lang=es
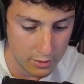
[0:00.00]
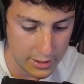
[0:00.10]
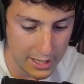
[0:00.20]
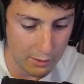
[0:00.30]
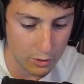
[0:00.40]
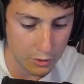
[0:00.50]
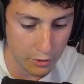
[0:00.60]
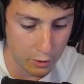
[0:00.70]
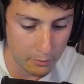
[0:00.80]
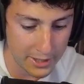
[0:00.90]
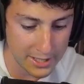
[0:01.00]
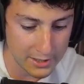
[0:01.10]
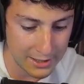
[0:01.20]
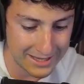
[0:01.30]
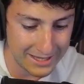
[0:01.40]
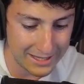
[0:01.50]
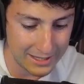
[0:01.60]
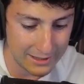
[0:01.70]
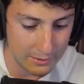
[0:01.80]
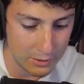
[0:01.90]
Y en cuanto los recuperas,
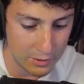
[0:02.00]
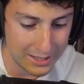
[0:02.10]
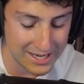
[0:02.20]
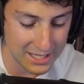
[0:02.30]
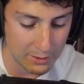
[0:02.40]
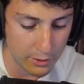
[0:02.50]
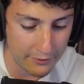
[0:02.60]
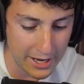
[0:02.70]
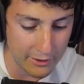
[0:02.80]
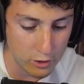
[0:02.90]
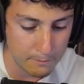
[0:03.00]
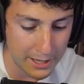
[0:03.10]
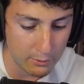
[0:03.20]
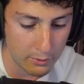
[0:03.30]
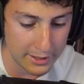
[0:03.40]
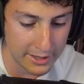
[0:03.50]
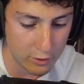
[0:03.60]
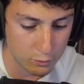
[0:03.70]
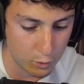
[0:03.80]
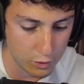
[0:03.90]
tienes que volver a tirarlos para volver a tener
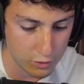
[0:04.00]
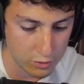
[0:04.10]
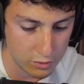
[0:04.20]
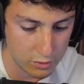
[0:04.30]
los puños.